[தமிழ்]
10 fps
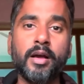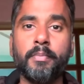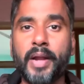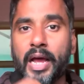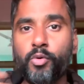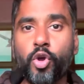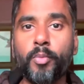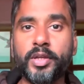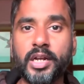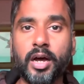பிராவோக்கு
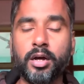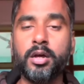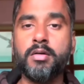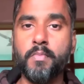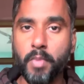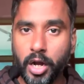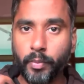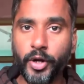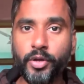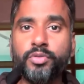பதிலாக
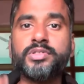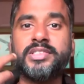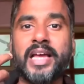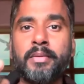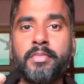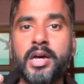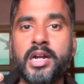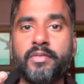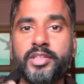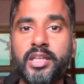மறுபடியும் சாம்
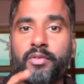கரனை வந்து